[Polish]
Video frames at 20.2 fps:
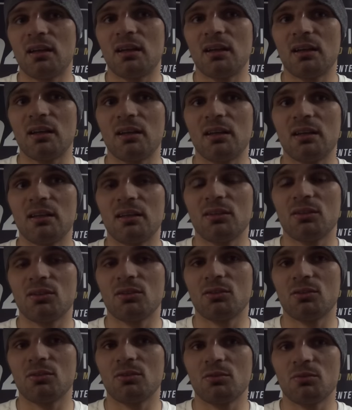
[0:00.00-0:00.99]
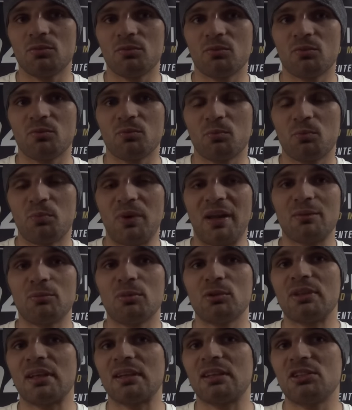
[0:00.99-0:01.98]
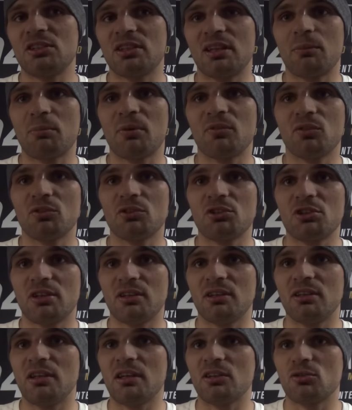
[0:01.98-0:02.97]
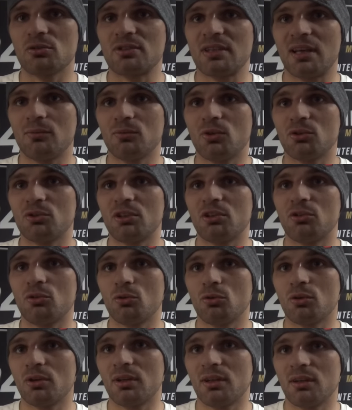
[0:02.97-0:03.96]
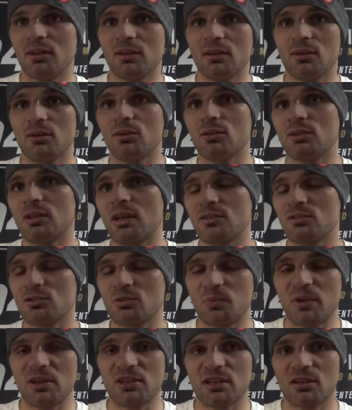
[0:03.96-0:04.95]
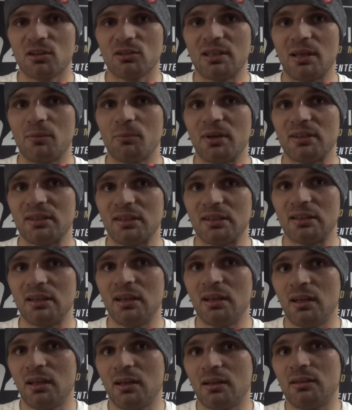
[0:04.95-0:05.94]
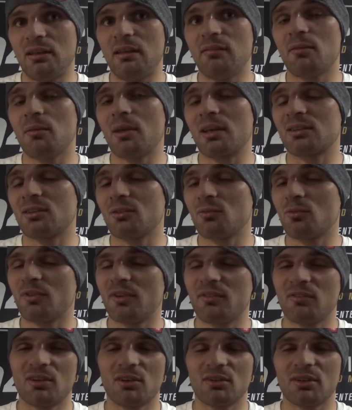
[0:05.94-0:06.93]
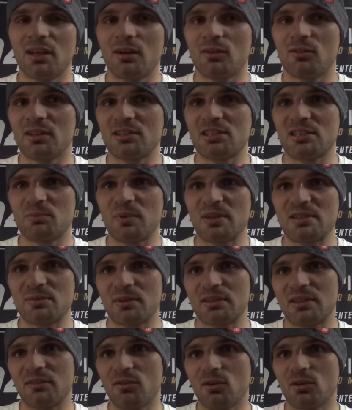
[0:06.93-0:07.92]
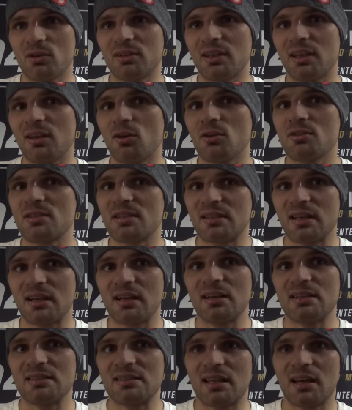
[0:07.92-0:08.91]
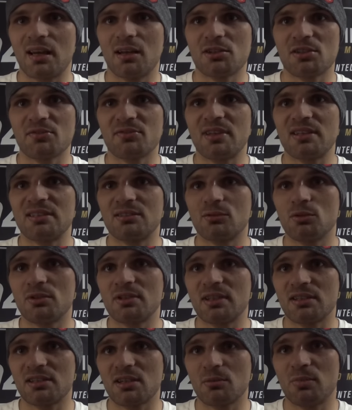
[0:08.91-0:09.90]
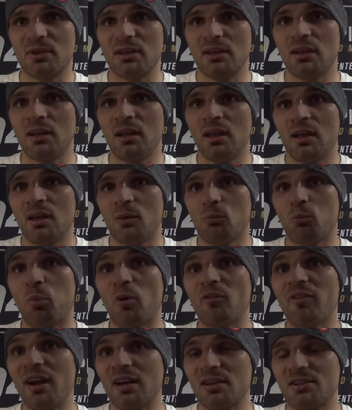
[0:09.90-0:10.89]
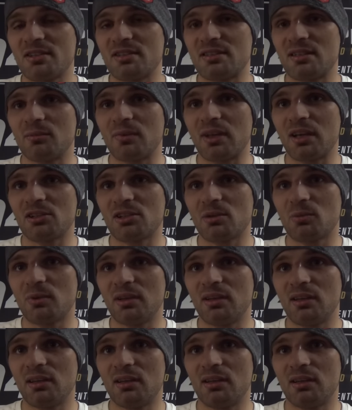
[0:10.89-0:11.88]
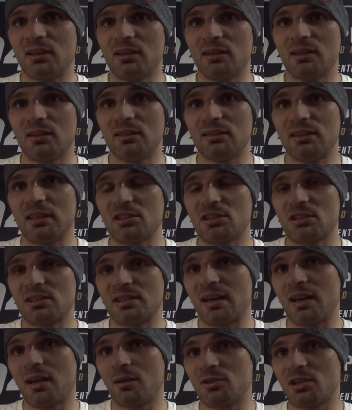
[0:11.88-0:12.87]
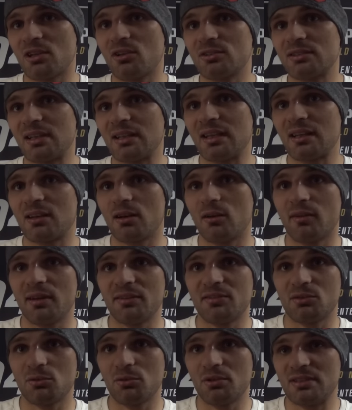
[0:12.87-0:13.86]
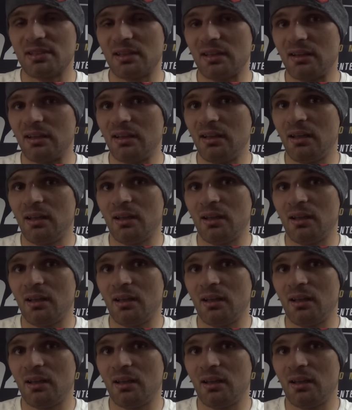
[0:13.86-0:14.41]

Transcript: ale no, plan był taki, że na pewno się nie rzucałem do tych nóg e, od razu z pierwszego tempa, tak? Nie wiem, jak to mówię, wyglądało właśnie z perspektywy oglądających, tak? Ale starałem się w tej stójce stójce, żeby powalczyć z nim, tak, żeby też starałem się go zaatakować w stójce.